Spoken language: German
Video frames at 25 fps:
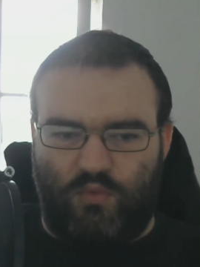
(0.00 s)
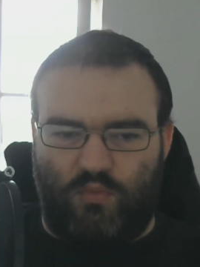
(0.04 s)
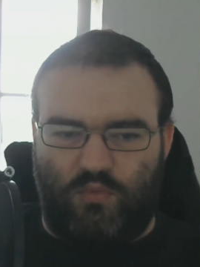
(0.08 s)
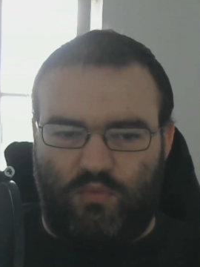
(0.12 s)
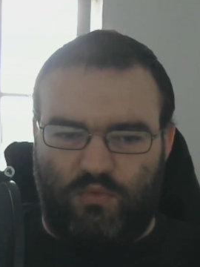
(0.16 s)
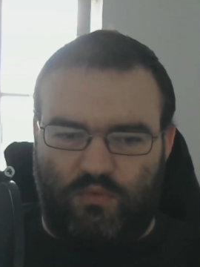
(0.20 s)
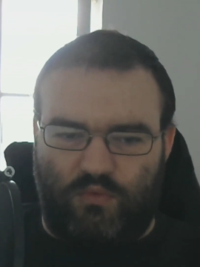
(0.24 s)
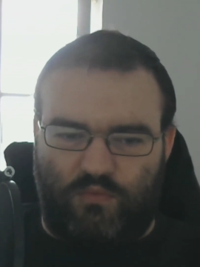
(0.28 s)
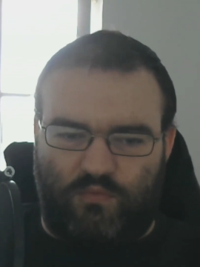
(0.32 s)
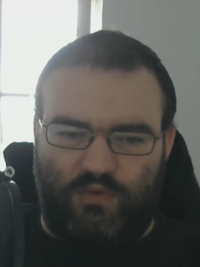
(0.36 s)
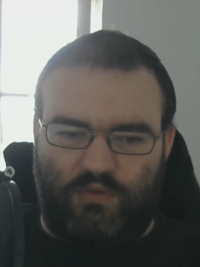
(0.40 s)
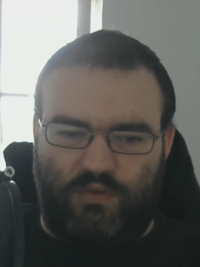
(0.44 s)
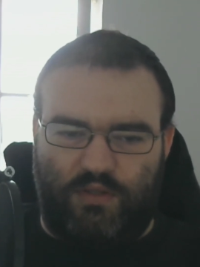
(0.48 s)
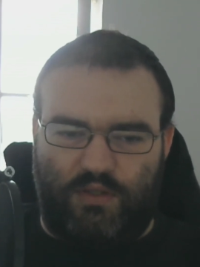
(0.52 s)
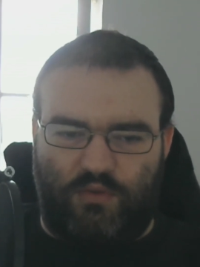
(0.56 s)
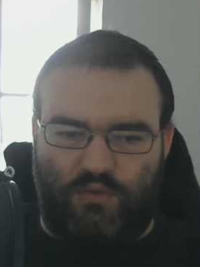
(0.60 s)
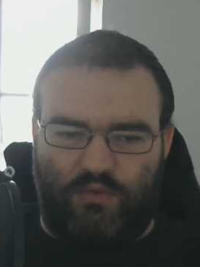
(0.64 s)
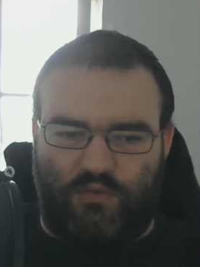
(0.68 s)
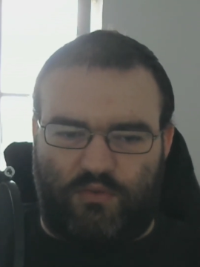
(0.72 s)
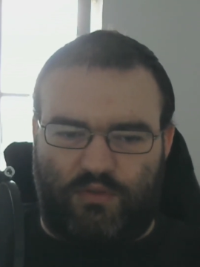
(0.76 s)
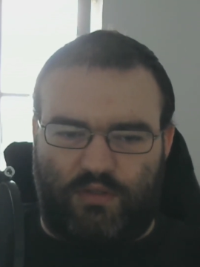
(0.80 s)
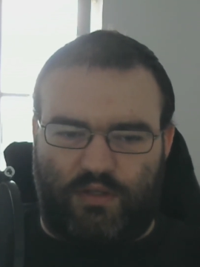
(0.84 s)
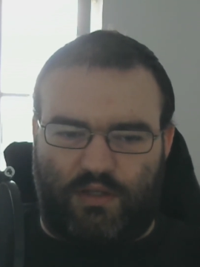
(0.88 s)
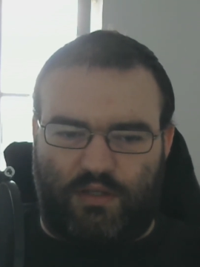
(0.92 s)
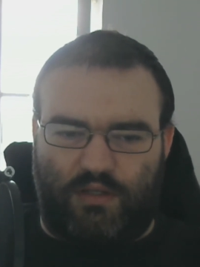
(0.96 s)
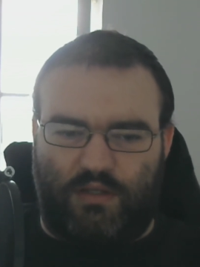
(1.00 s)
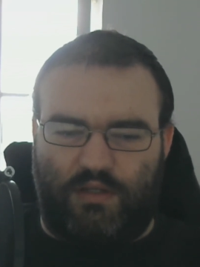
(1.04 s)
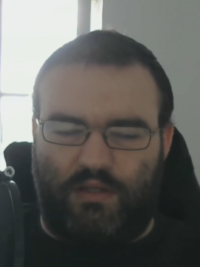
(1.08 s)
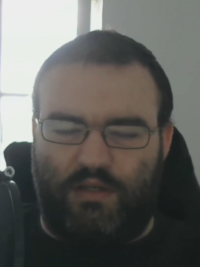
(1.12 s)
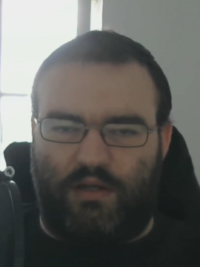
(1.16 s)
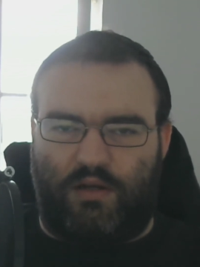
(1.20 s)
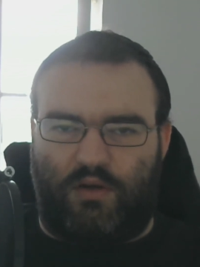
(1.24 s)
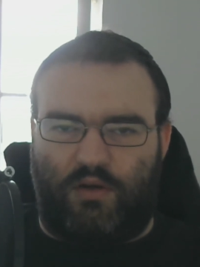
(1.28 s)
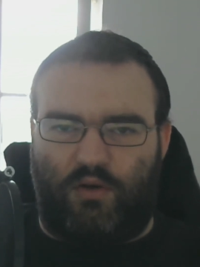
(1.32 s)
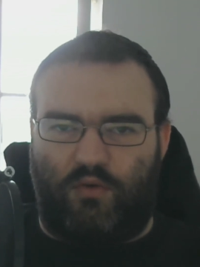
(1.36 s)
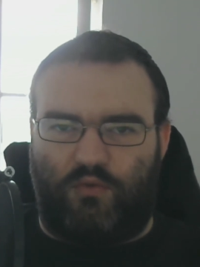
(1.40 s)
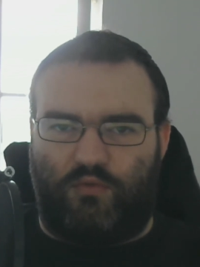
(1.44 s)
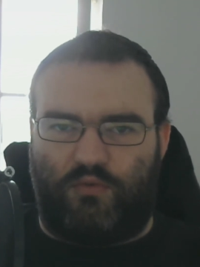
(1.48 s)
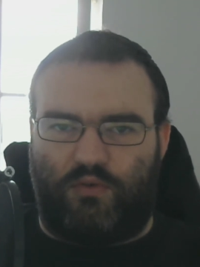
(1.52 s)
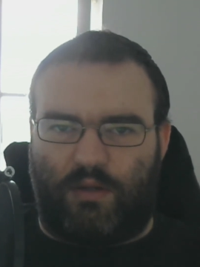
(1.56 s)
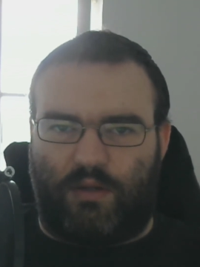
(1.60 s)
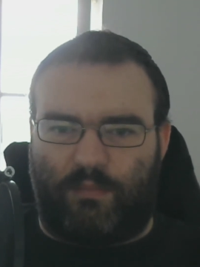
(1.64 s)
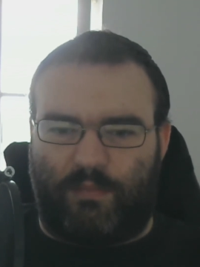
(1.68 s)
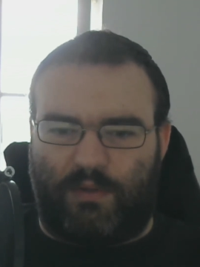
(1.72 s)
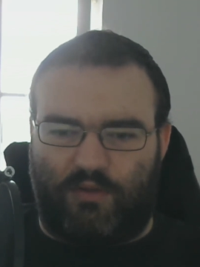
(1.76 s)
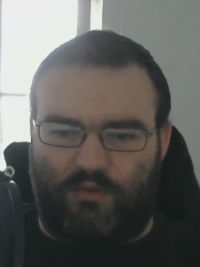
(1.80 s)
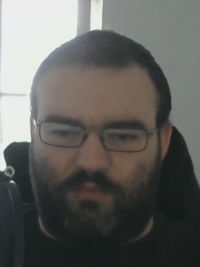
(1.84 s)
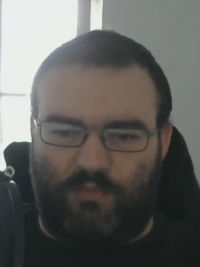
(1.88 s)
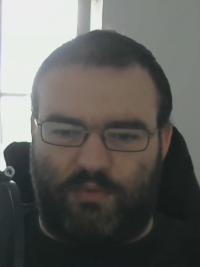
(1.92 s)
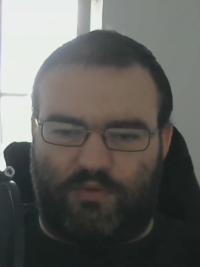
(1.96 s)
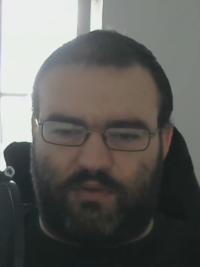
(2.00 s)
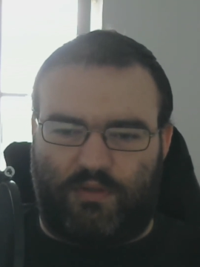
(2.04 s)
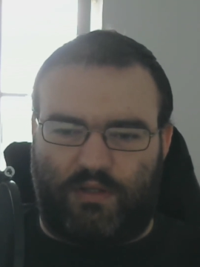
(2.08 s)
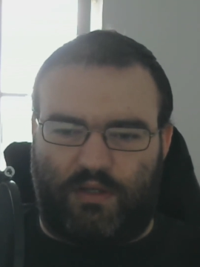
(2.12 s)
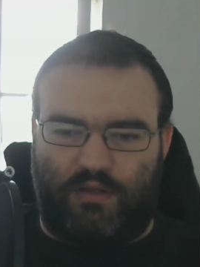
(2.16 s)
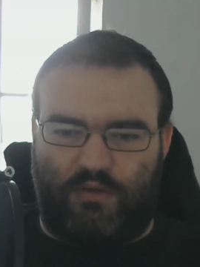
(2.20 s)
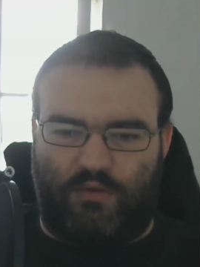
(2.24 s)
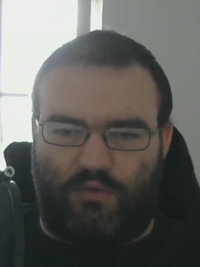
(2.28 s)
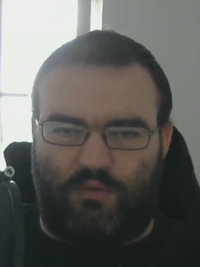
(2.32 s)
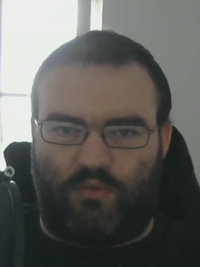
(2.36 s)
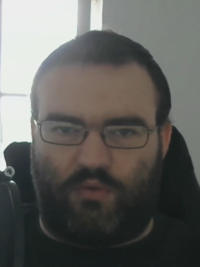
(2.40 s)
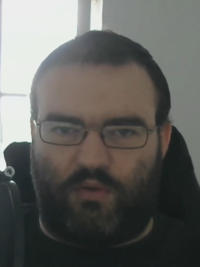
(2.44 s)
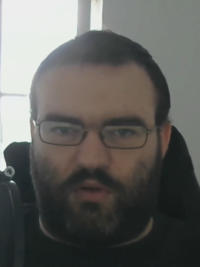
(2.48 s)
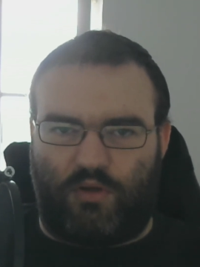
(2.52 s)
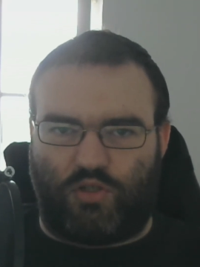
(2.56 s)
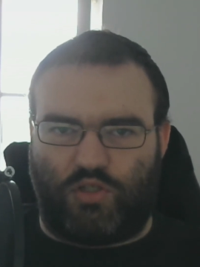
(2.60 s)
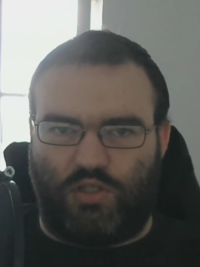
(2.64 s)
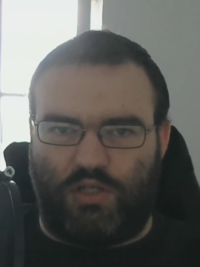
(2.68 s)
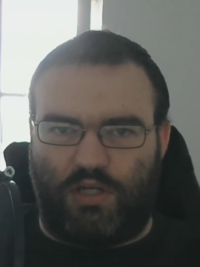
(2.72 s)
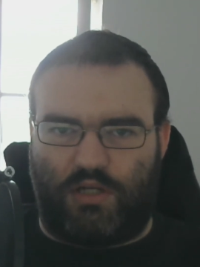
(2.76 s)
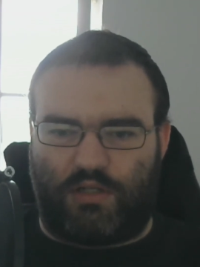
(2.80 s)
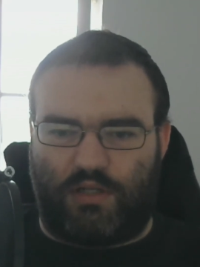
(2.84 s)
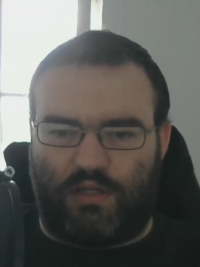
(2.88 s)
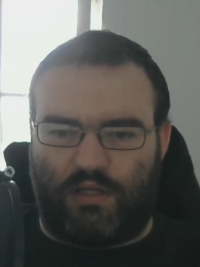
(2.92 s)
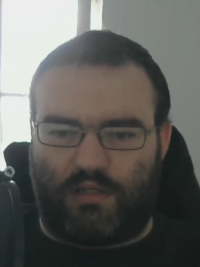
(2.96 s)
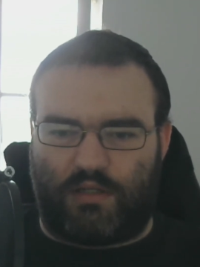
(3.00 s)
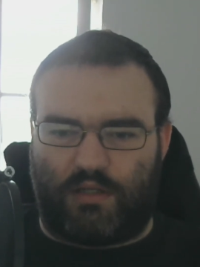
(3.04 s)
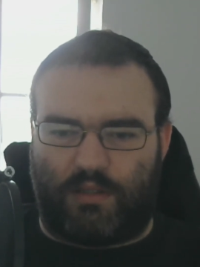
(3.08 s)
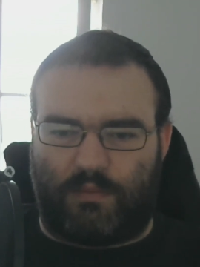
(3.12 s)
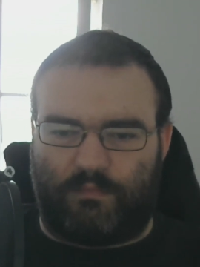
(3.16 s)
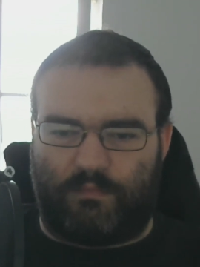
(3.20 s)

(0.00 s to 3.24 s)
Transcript: Und wir sehen uns dann in den Aufnahmen. Also bis dann, euer China Tiger.